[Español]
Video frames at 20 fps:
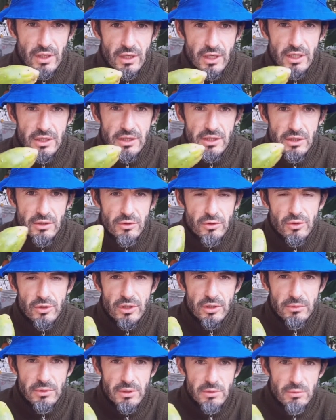Esta en
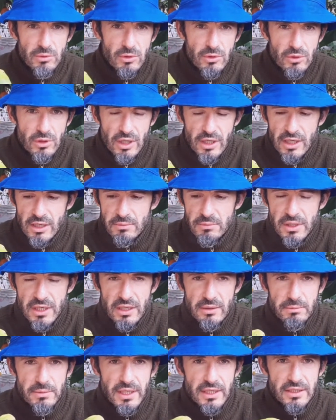donde vivo, acá en Mar
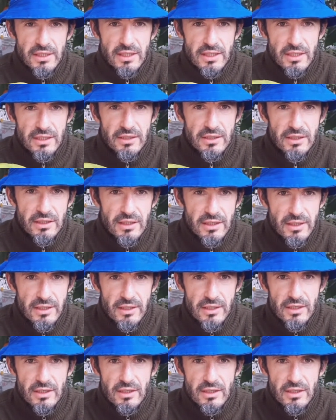de Plata, Argentina,